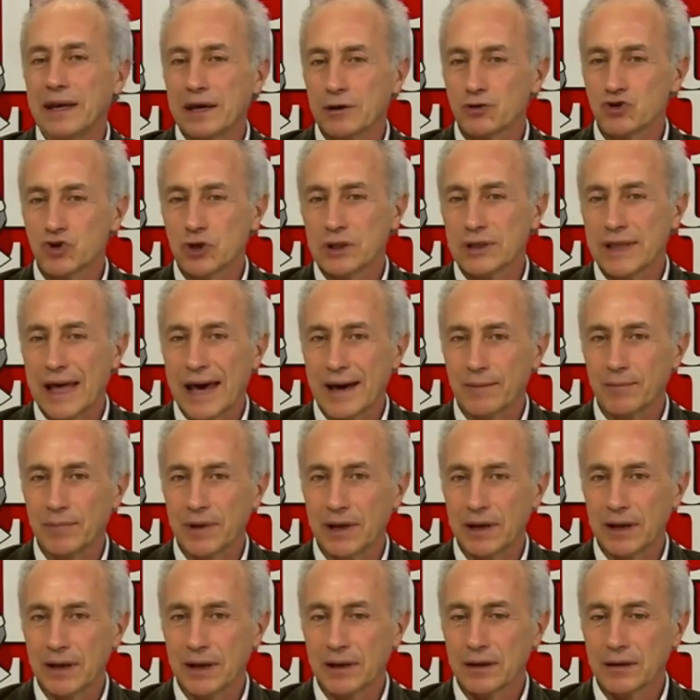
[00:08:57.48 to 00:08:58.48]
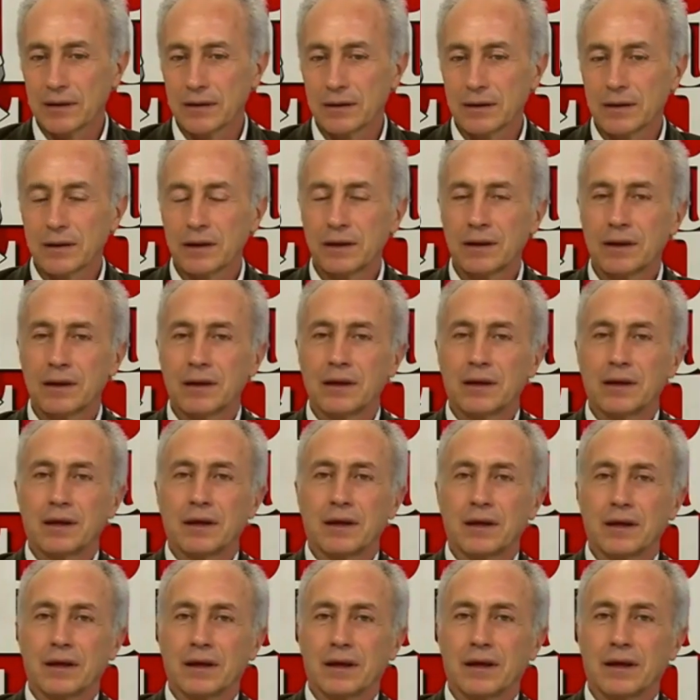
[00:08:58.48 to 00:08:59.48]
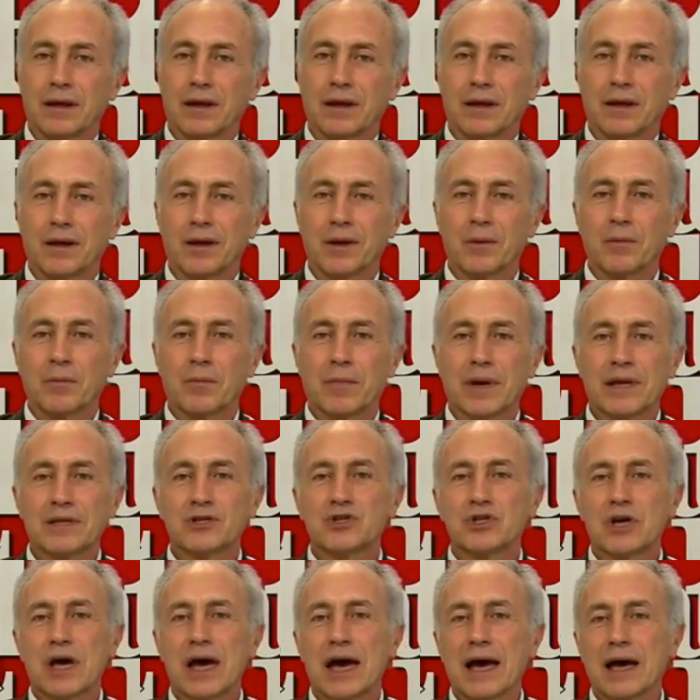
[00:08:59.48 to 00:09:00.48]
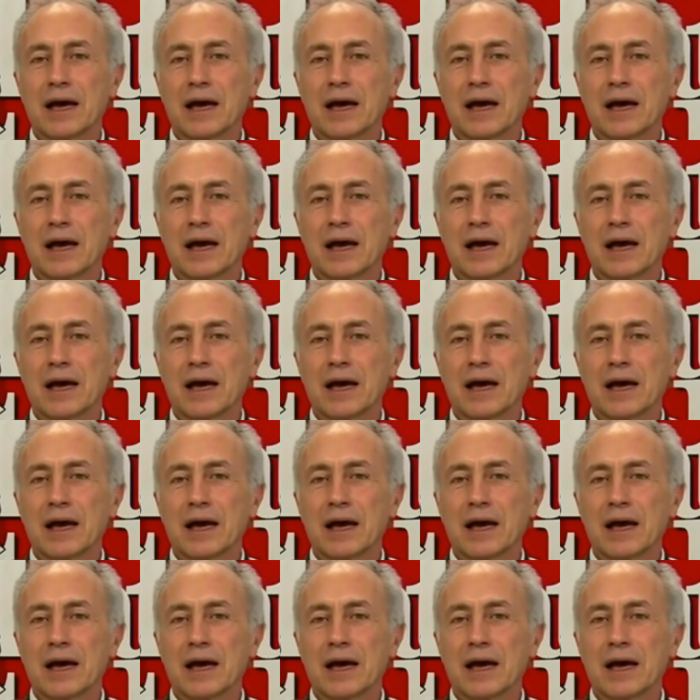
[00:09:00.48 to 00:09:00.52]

inaccettabile, eh, ma c'è